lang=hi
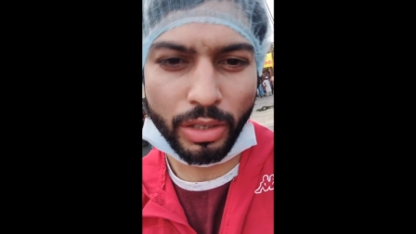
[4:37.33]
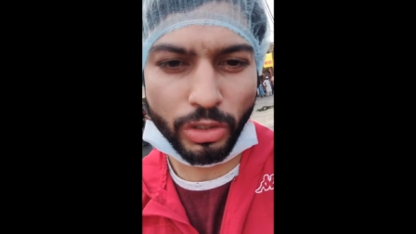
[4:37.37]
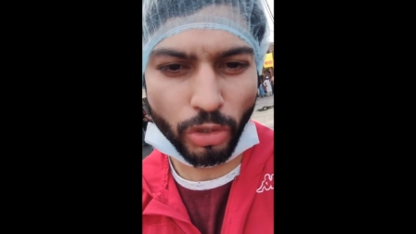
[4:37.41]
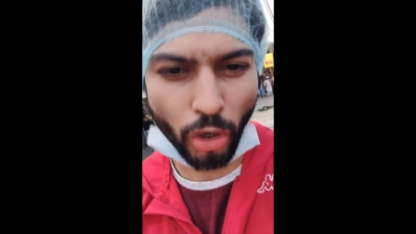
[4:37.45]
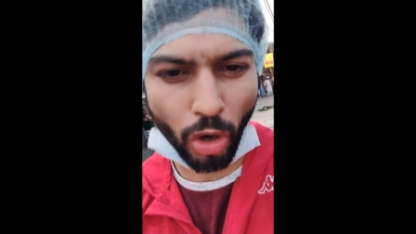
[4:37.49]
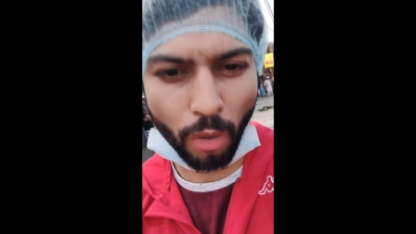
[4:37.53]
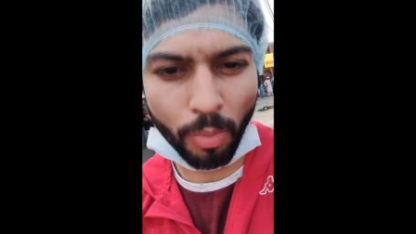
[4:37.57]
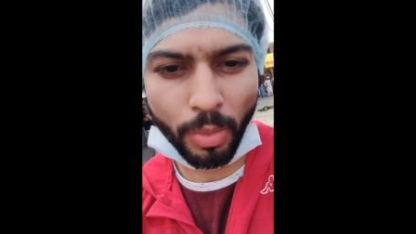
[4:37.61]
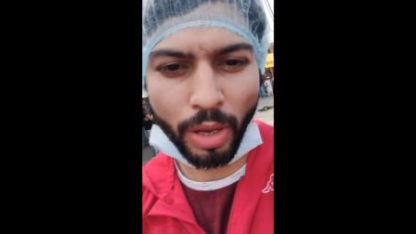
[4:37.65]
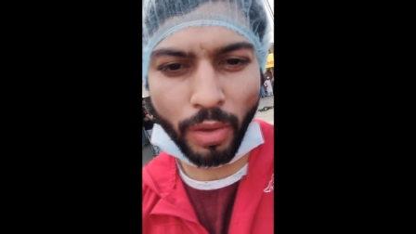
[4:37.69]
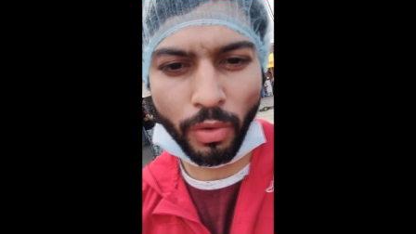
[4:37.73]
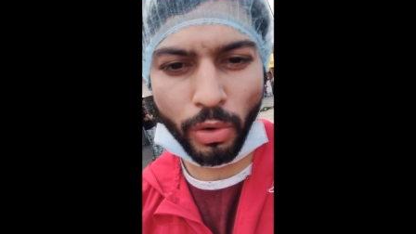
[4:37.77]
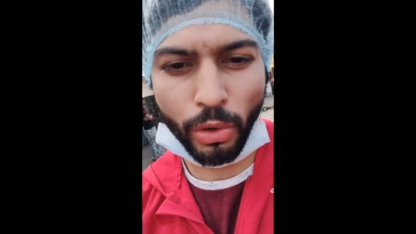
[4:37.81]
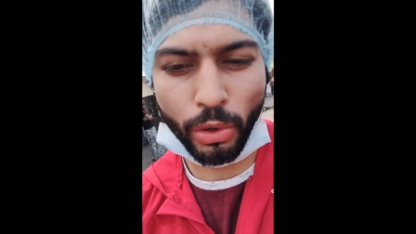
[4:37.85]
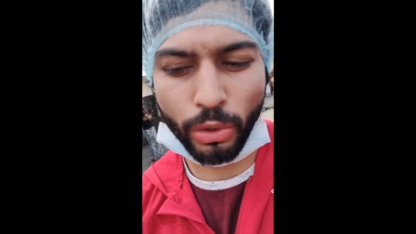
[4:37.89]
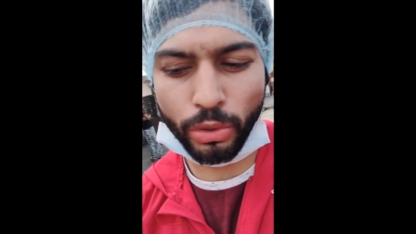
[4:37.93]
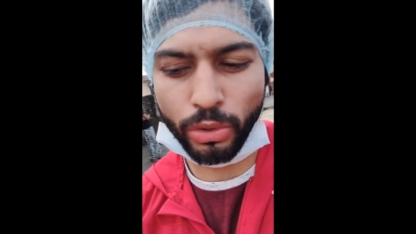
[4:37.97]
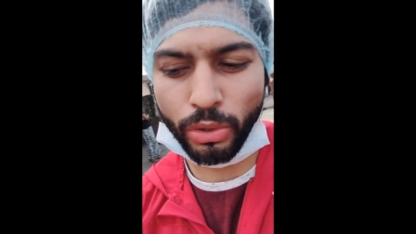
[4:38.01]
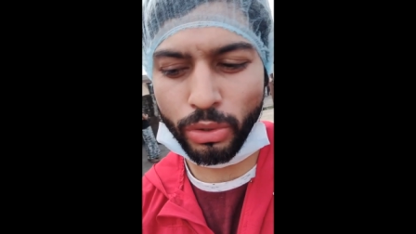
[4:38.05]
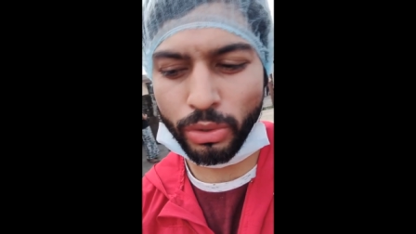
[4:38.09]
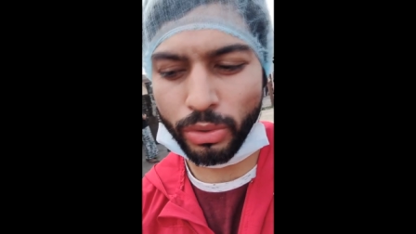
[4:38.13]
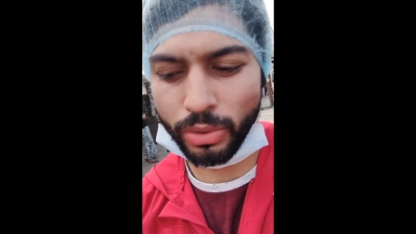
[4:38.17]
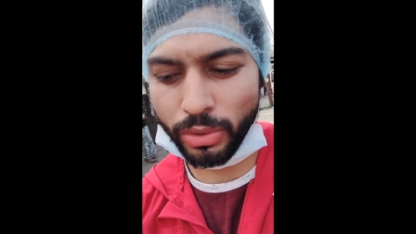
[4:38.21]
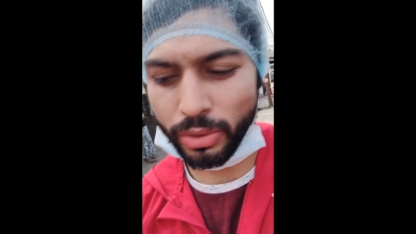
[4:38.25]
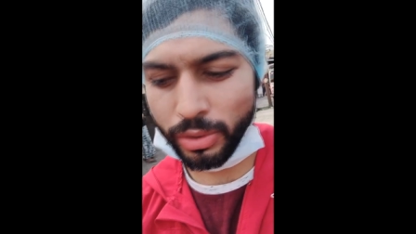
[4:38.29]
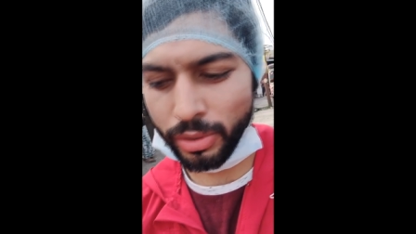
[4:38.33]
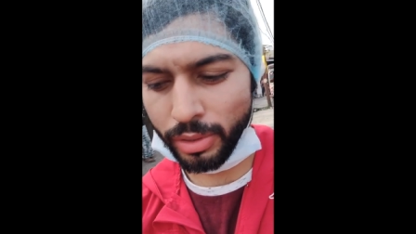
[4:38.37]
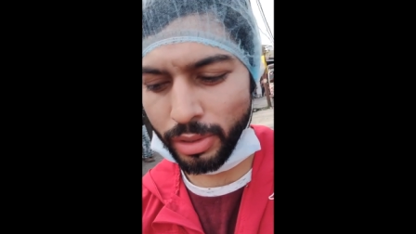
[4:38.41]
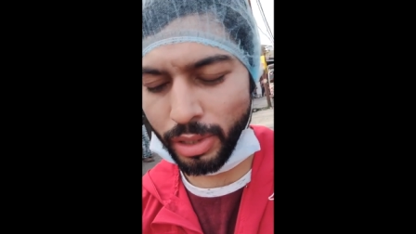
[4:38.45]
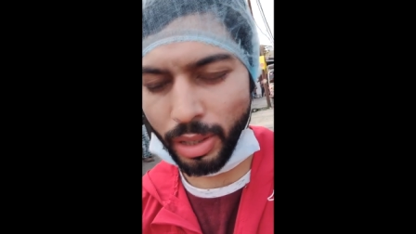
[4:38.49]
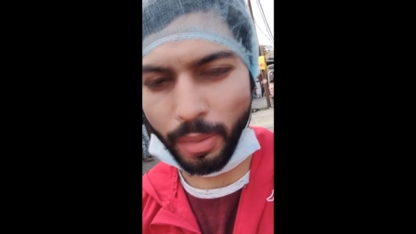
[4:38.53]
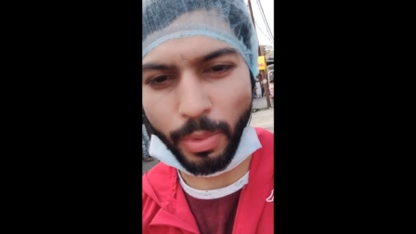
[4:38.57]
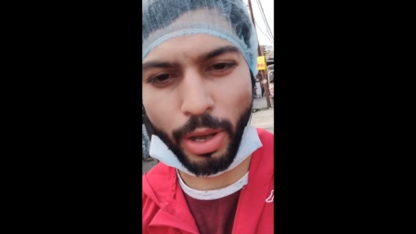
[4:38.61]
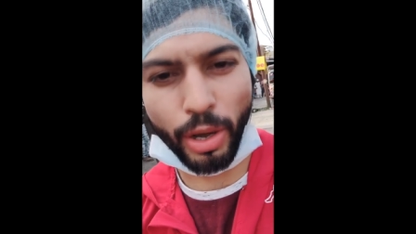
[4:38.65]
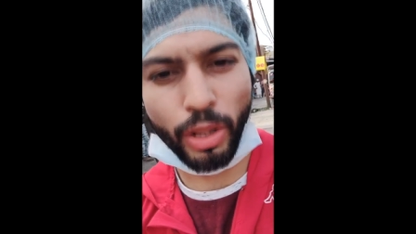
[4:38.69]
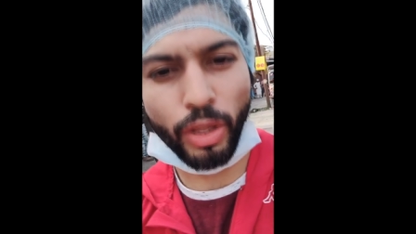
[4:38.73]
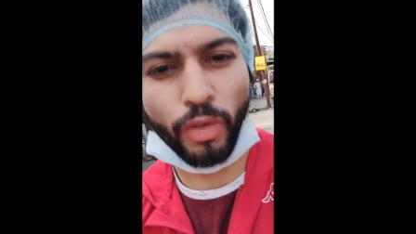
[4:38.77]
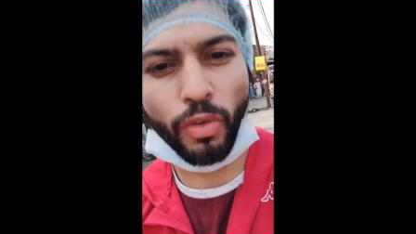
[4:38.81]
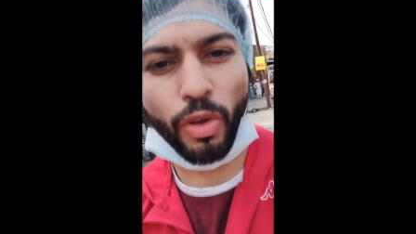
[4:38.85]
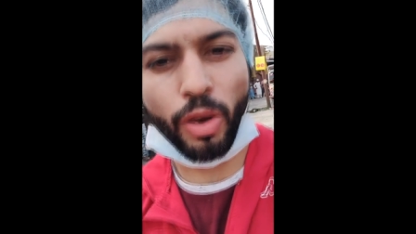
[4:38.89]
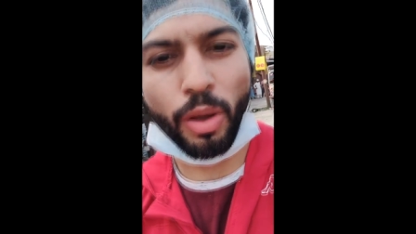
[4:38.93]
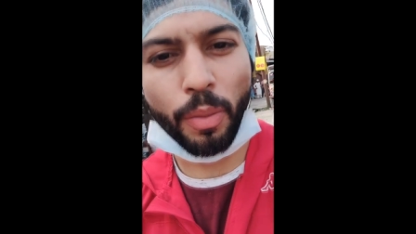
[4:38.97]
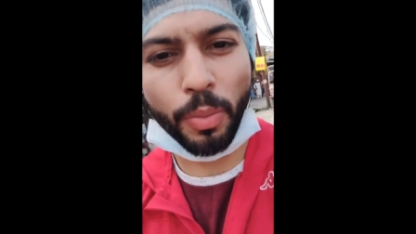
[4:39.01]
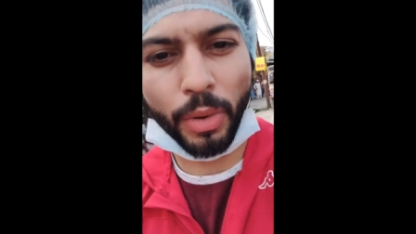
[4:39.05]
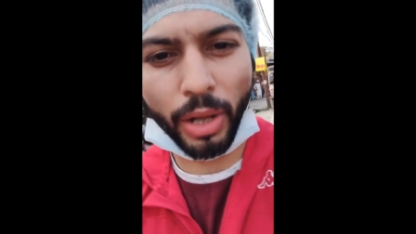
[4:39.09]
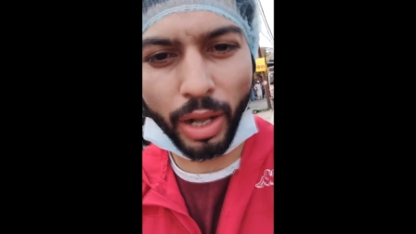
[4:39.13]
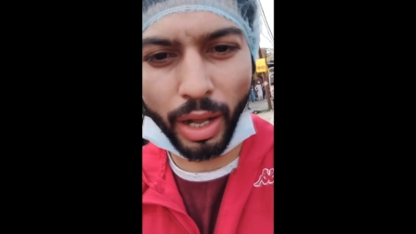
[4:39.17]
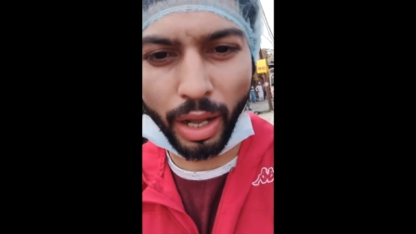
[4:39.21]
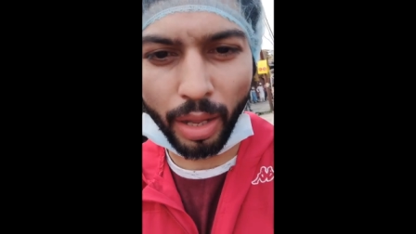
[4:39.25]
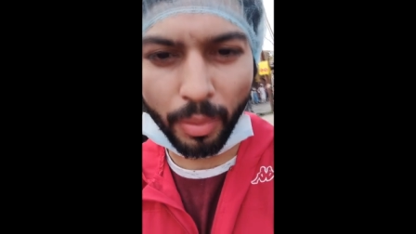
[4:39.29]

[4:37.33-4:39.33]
जॉब में वो लोग तो हमारा तो फिर अपना